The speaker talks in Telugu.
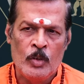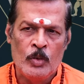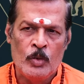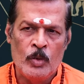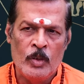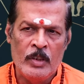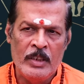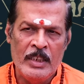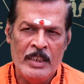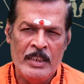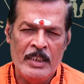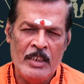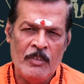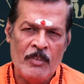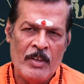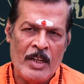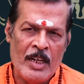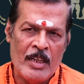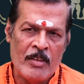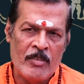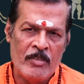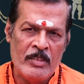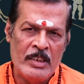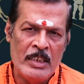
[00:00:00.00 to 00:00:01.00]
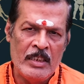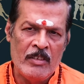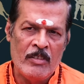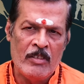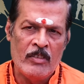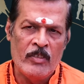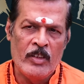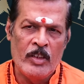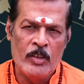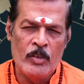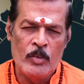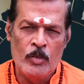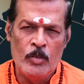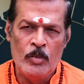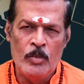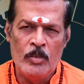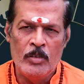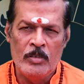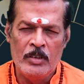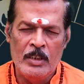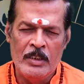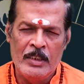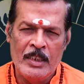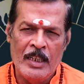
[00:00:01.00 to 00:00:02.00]
సో ఇది వారం చివరి వరకు
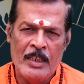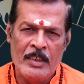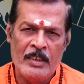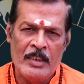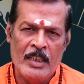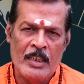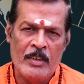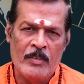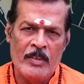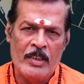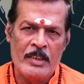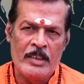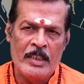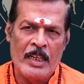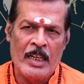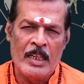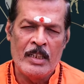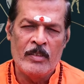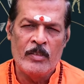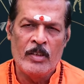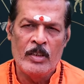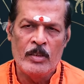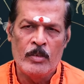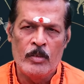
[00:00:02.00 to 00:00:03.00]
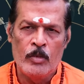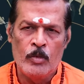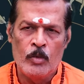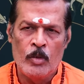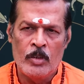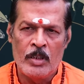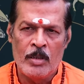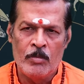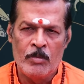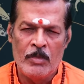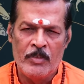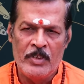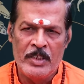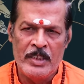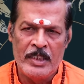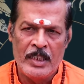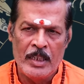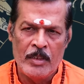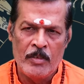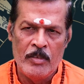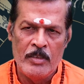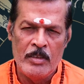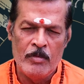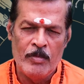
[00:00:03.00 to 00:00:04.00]
ఉంటుంది దాని తర్వాత చాలా వరకు కుటుంబ
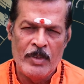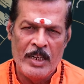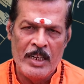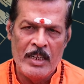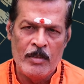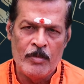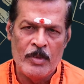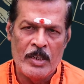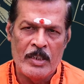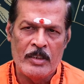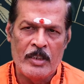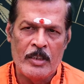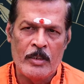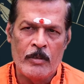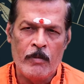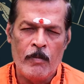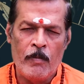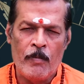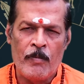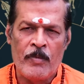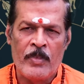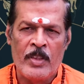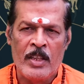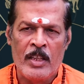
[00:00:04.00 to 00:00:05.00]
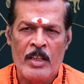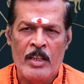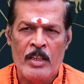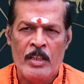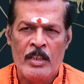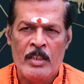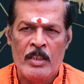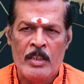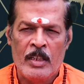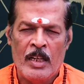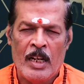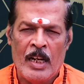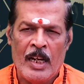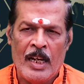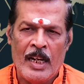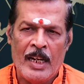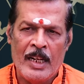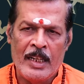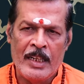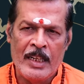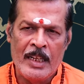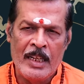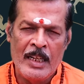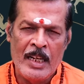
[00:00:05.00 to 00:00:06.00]
విషయాల నుంచి బయటపడతారు
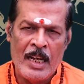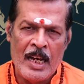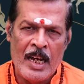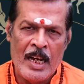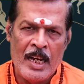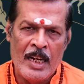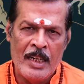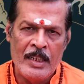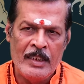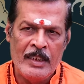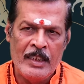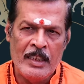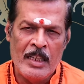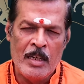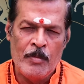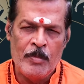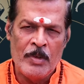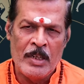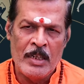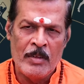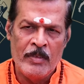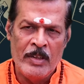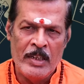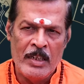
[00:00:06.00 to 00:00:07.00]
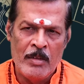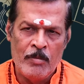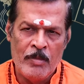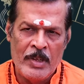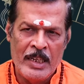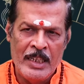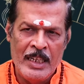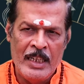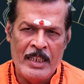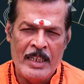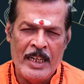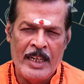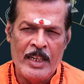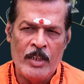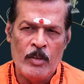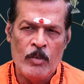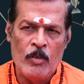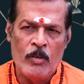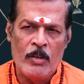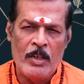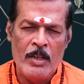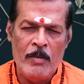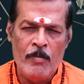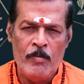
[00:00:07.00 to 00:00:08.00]
అలాగే ఆర్థికపరమైన మనీ టైట్
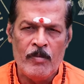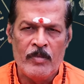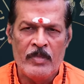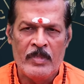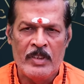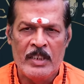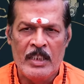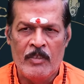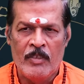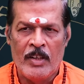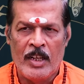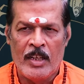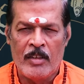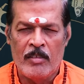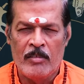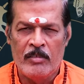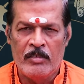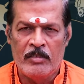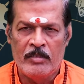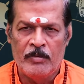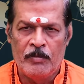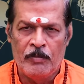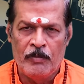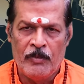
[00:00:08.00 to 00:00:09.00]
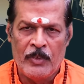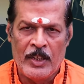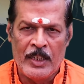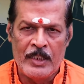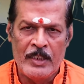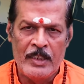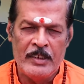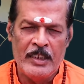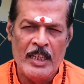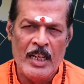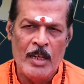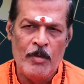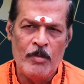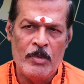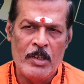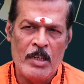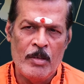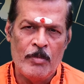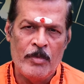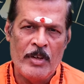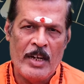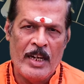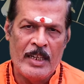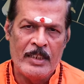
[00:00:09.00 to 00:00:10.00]
కూడా ఈ వారం ఫర్ ది సేమ్
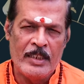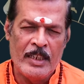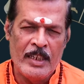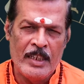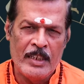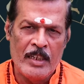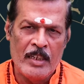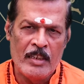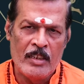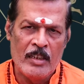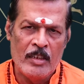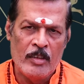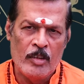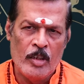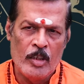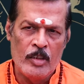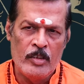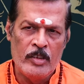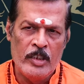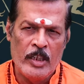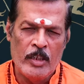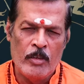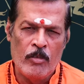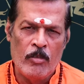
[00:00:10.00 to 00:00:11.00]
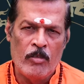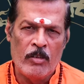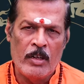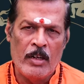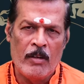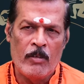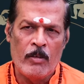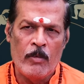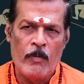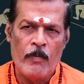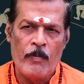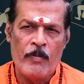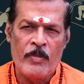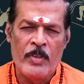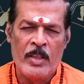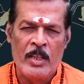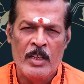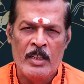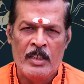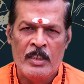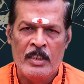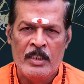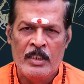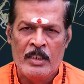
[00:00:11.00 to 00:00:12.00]
టైం ఆదాయం కన్నా ఖర్చు ఎక్కువ రావడం
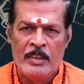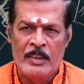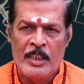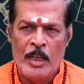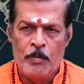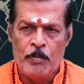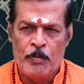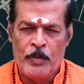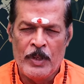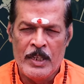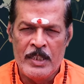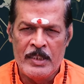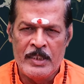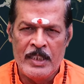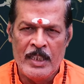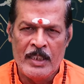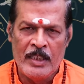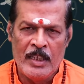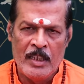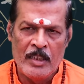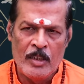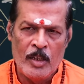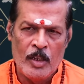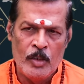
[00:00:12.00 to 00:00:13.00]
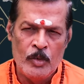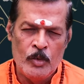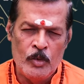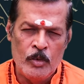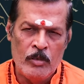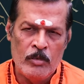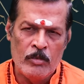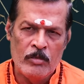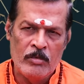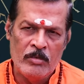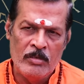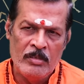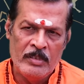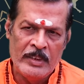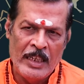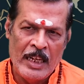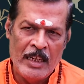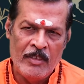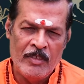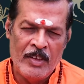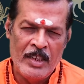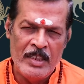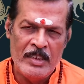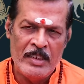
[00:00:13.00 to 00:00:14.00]
తప్పనిసరిగా ఖర్చు
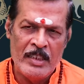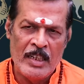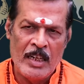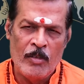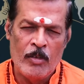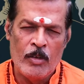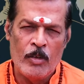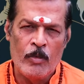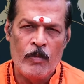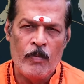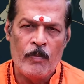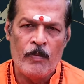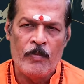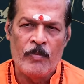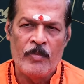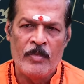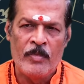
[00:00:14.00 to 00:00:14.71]
చేయవలసి రావడం